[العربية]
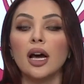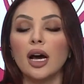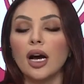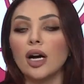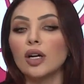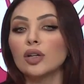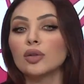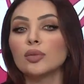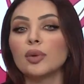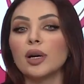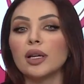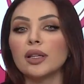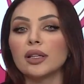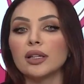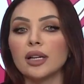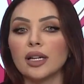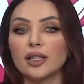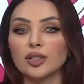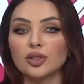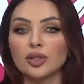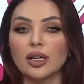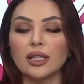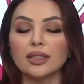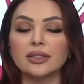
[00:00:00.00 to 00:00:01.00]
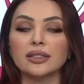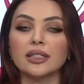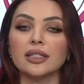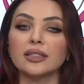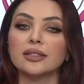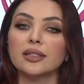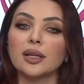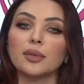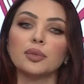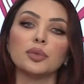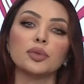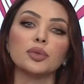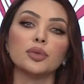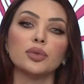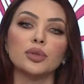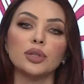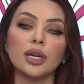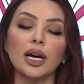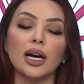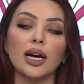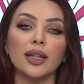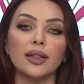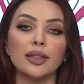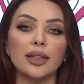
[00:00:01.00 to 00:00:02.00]
اكو بعض الاشخاص يعتبرون
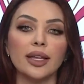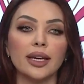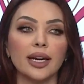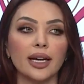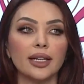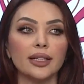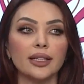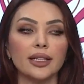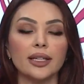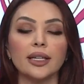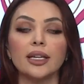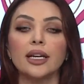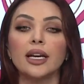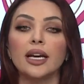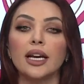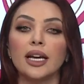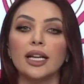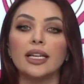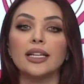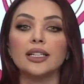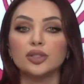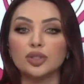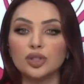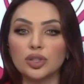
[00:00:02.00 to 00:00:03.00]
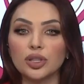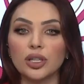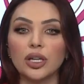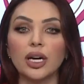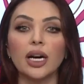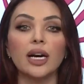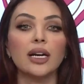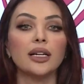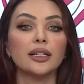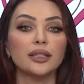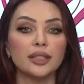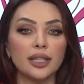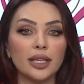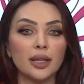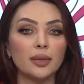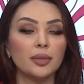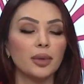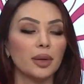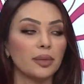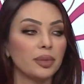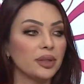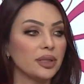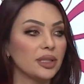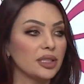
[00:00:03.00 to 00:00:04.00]
هذا يعني الانشغال
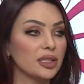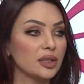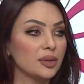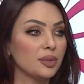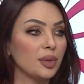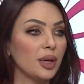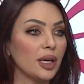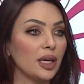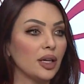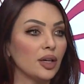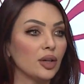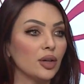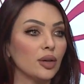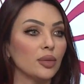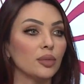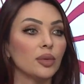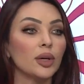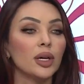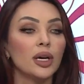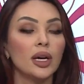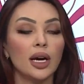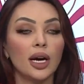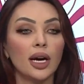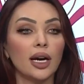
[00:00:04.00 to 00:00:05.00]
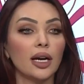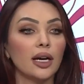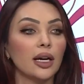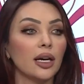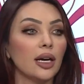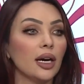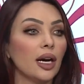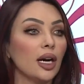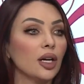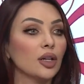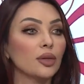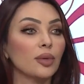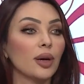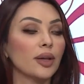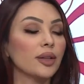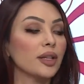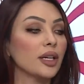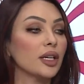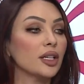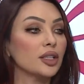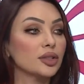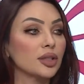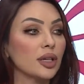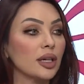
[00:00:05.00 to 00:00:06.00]
نعمه بالنسبه لهم آه، اكو بعض
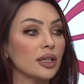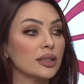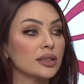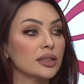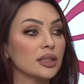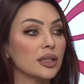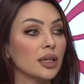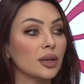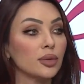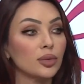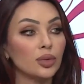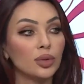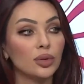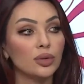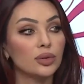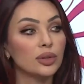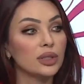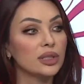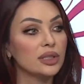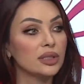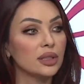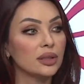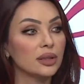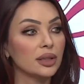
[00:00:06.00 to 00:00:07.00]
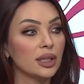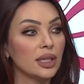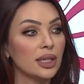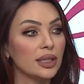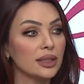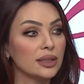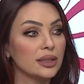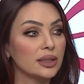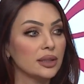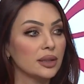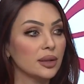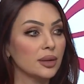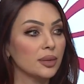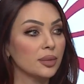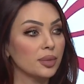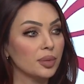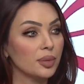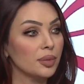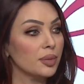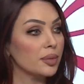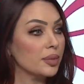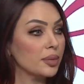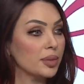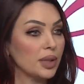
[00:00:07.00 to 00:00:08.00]
الاشخاص يروحون الستريس
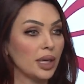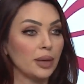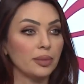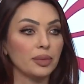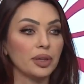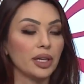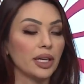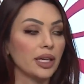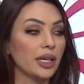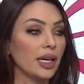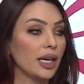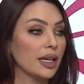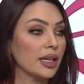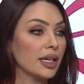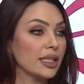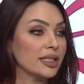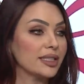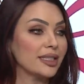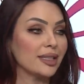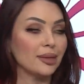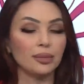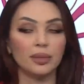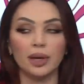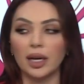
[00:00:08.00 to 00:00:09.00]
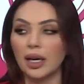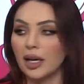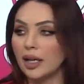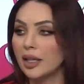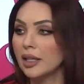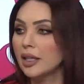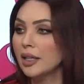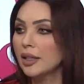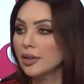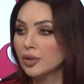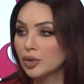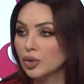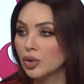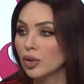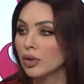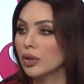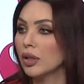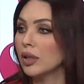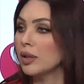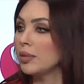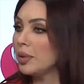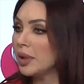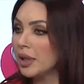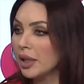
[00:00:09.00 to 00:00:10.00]
يعني من خلال غسل المواعين
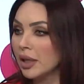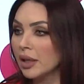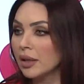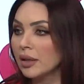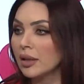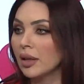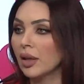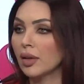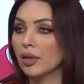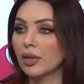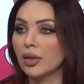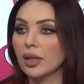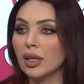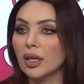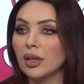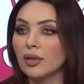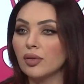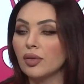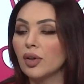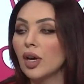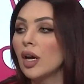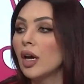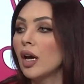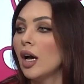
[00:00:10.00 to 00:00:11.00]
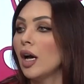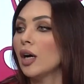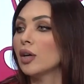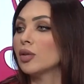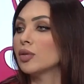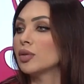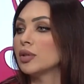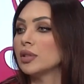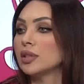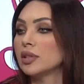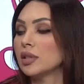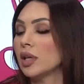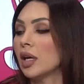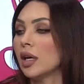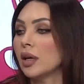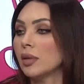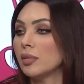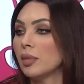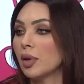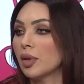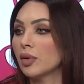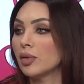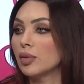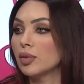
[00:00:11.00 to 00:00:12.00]
شغل البيت تنظيف اكو نساء
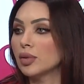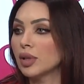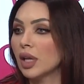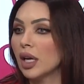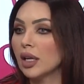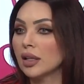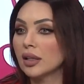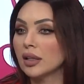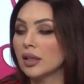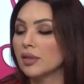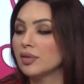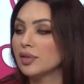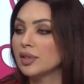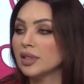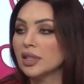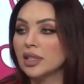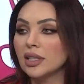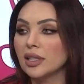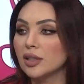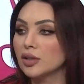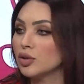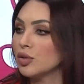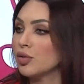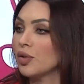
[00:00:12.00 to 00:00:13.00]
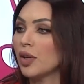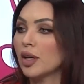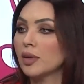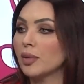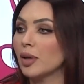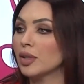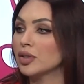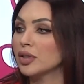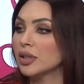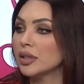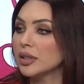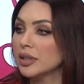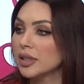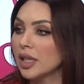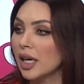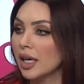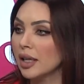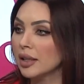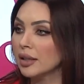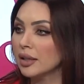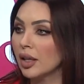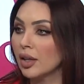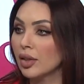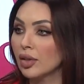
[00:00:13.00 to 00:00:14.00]
مضغوطات نفسيا تشوفيها 24
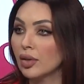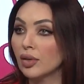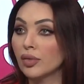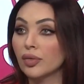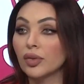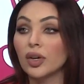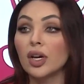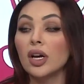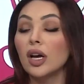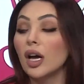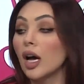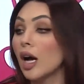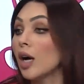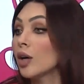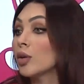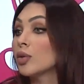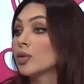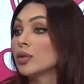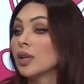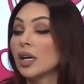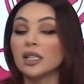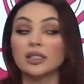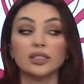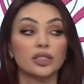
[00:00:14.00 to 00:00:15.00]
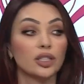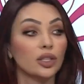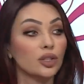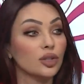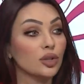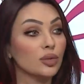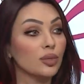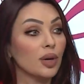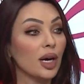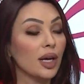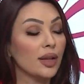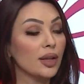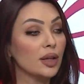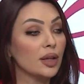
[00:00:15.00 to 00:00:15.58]
ساعه تنظف اكو ناس عندهم هذا